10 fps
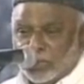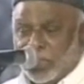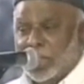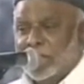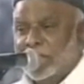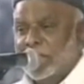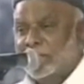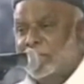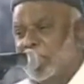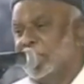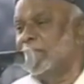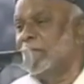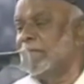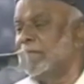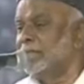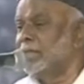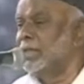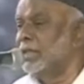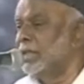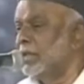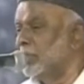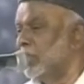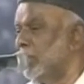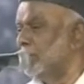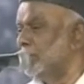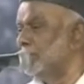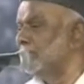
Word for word: மனிதன் மனிதனை சந்திக்க முடியும்